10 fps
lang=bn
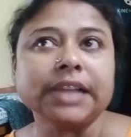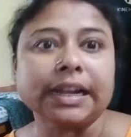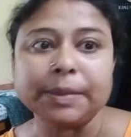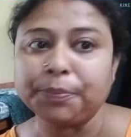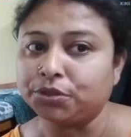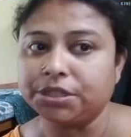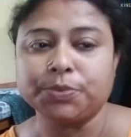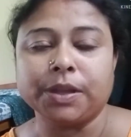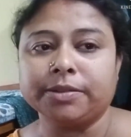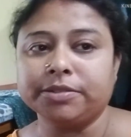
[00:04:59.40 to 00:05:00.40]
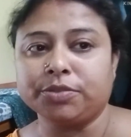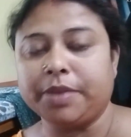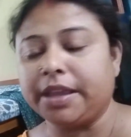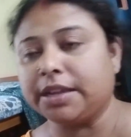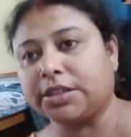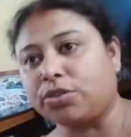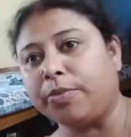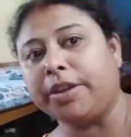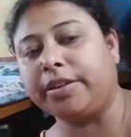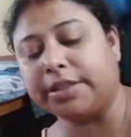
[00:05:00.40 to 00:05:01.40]
চারটে পঁচিশ বাজে আমি মেয়ে আসার
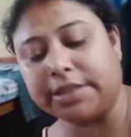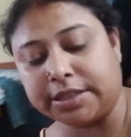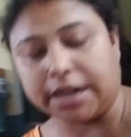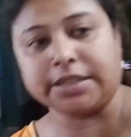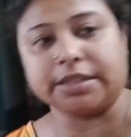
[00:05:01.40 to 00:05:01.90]
সময় হয়ে গেছে সাড়ে